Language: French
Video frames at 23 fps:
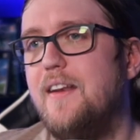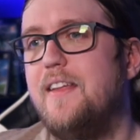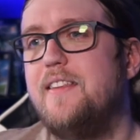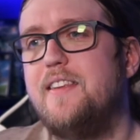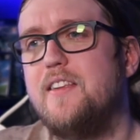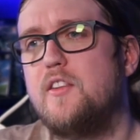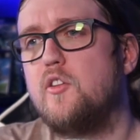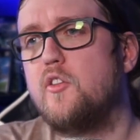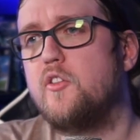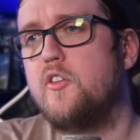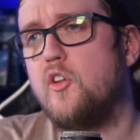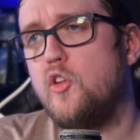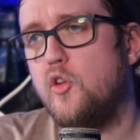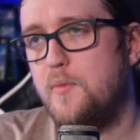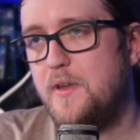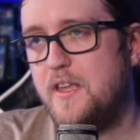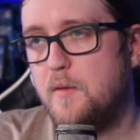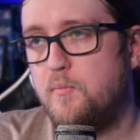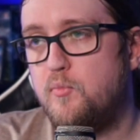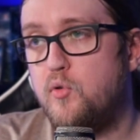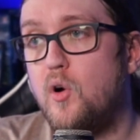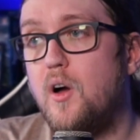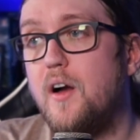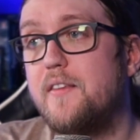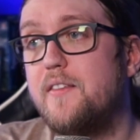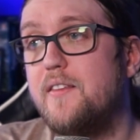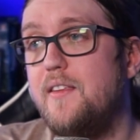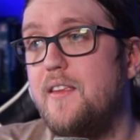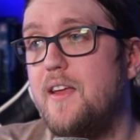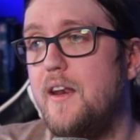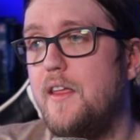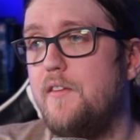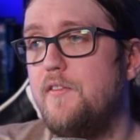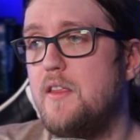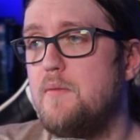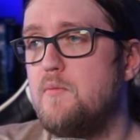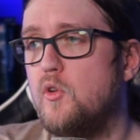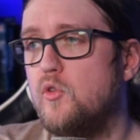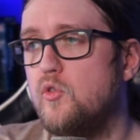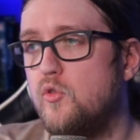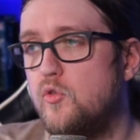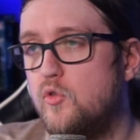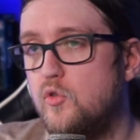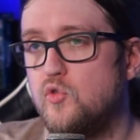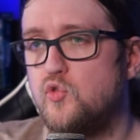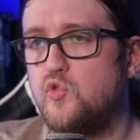Les détenteurs de billets pourront accéder à l'événement
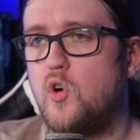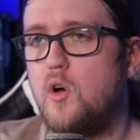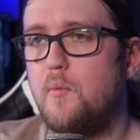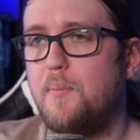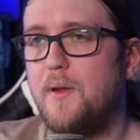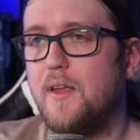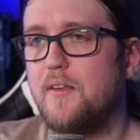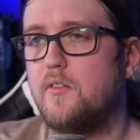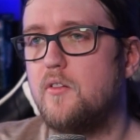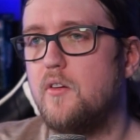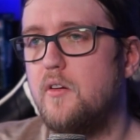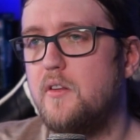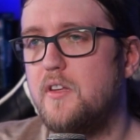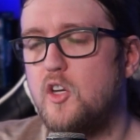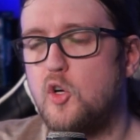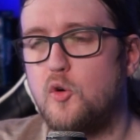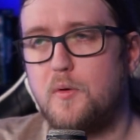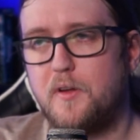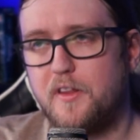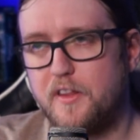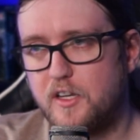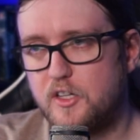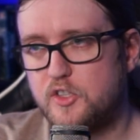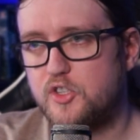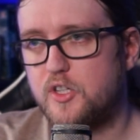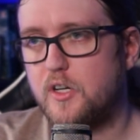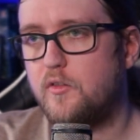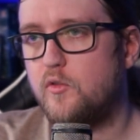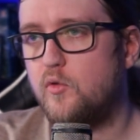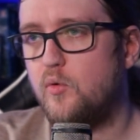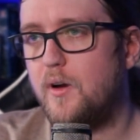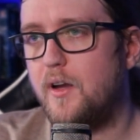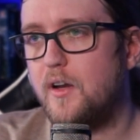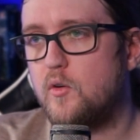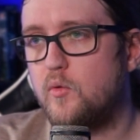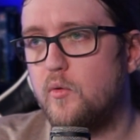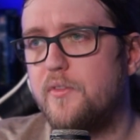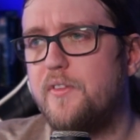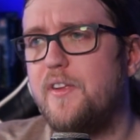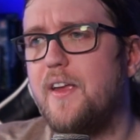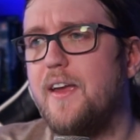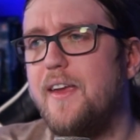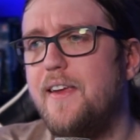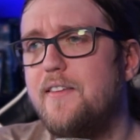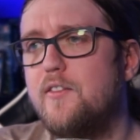de deux jours en personne qui rendra chaque soir un concert